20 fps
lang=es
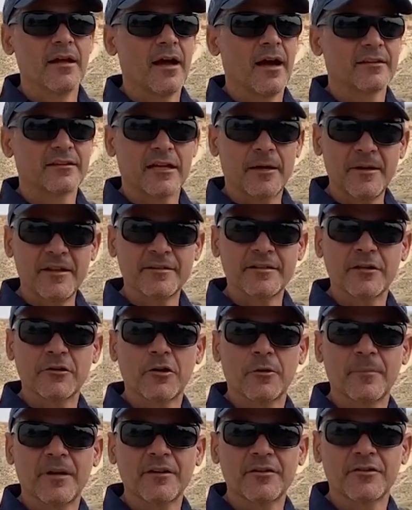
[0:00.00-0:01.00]
A través de este
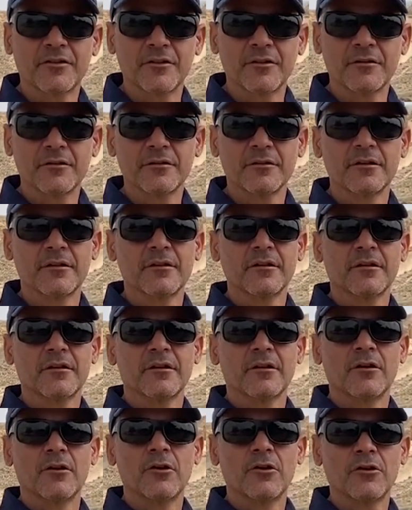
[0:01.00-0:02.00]
comercio
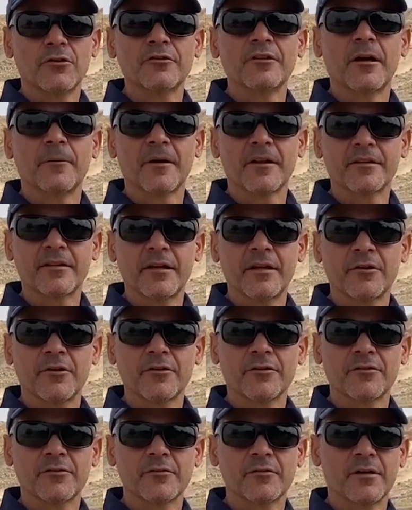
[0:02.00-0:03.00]
los
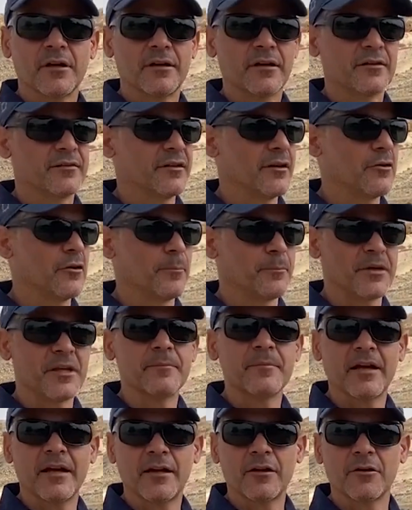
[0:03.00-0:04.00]
nabateos en el siglo
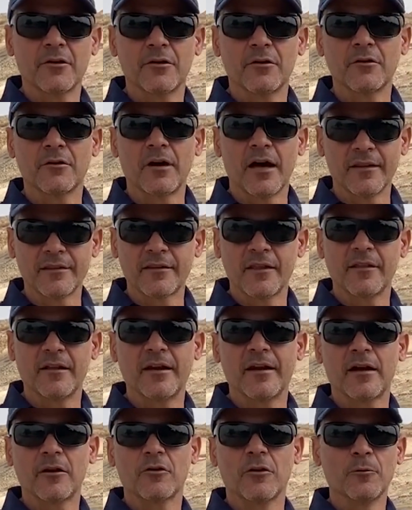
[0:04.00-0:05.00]
I antes
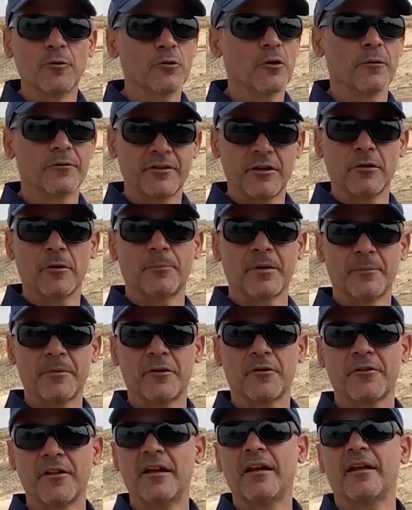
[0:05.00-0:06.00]
del era común o el siglo I
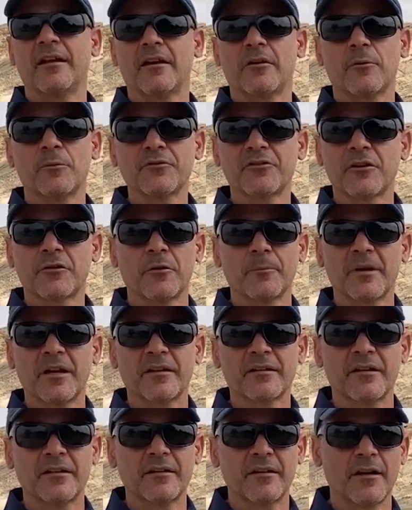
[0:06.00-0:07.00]
de la era común se
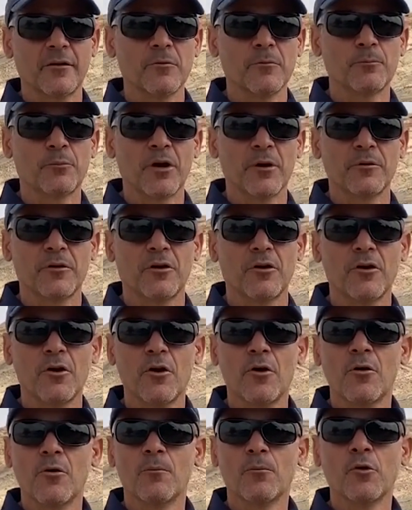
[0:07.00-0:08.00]
convierten en un pueblo
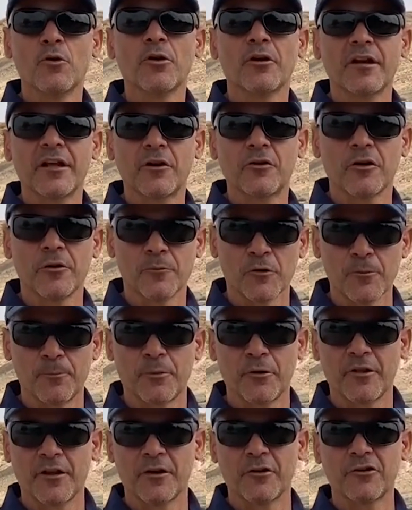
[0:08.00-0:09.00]
muy rico y muy
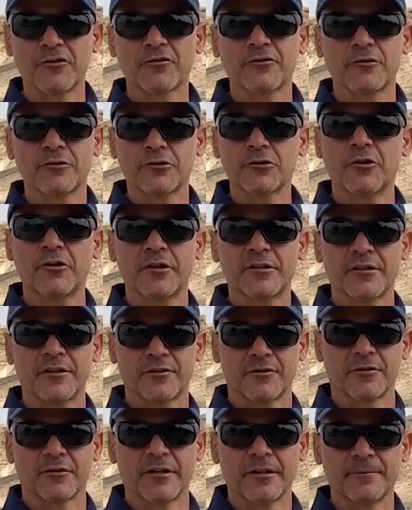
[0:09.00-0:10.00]
poderoso en toda esta
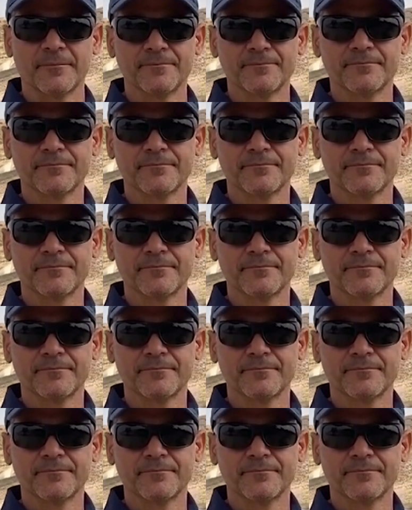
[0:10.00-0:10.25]
zona.